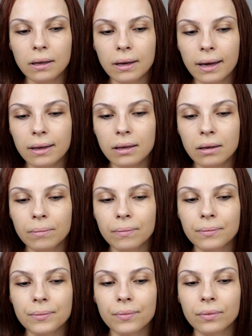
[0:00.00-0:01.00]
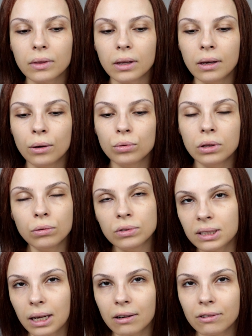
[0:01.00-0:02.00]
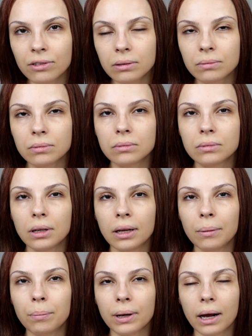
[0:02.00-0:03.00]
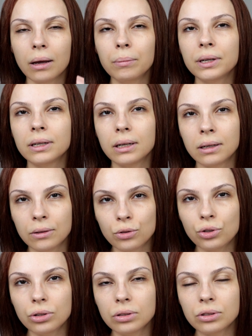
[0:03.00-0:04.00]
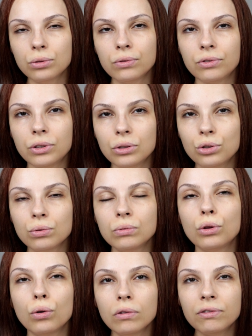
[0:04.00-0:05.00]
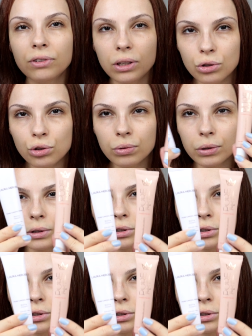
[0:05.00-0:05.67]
E aí eu não usava é, primer antes do vídeo. No vídeo eu